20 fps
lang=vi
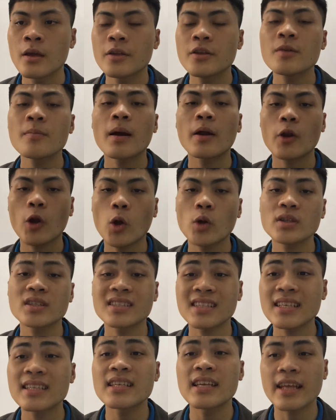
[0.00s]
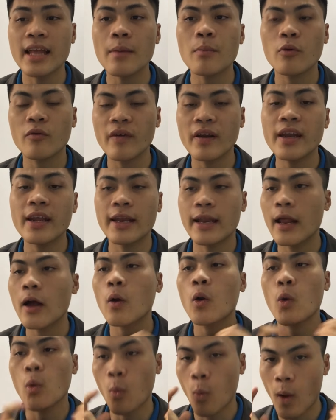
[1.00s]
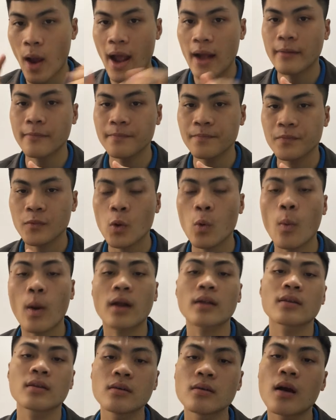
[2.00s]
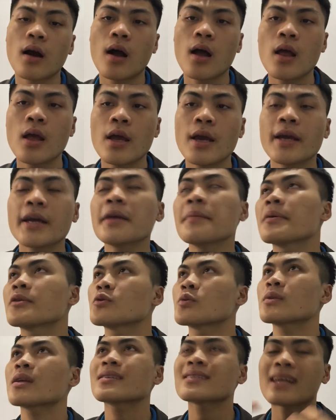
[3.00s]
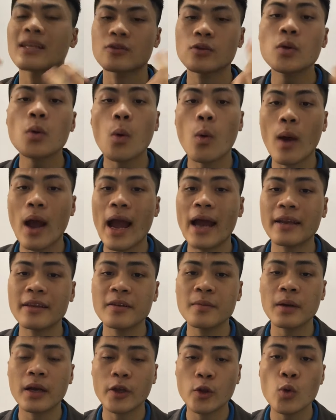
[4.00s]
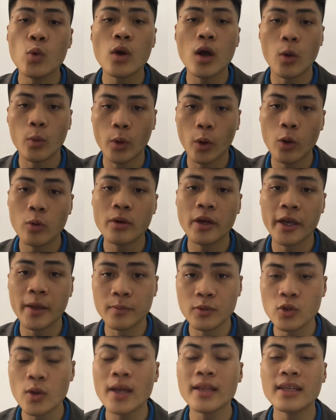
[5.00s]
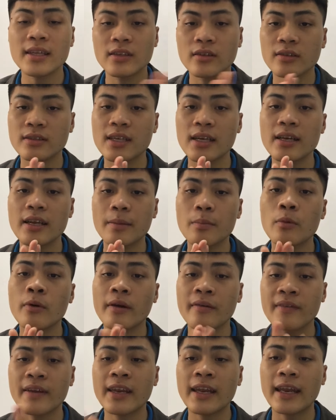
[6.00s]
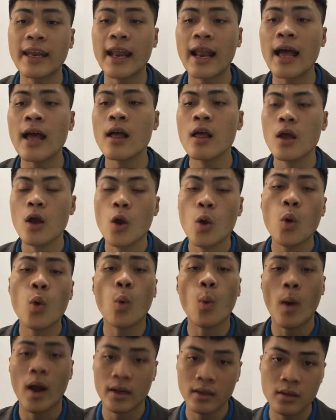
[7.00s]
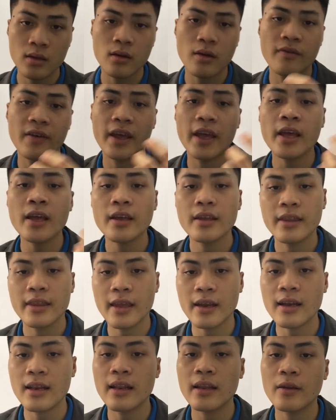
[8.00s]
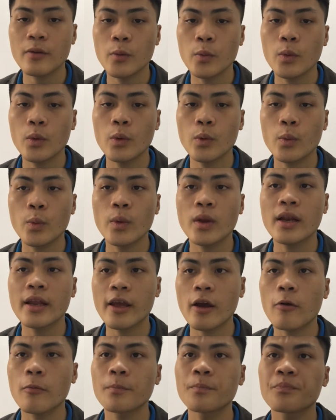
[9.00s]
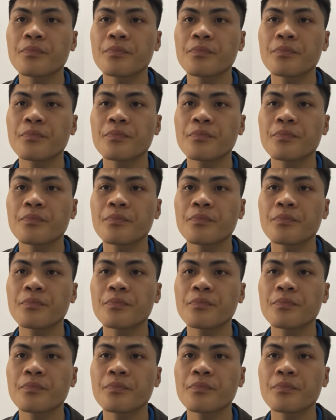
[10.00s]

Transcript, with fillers: nhưng mà nó sẽ xảy ra một vấn đề đó là khủng hoảng khủng hoảng thừa khi mà chúng ta sản xuất ồ ạt nhưng mà cái nhu cầu nó không được kiểm soát thì nó dẫn đến một cái vấn đề là khủng hoảng thừa về nhân nguyên liệu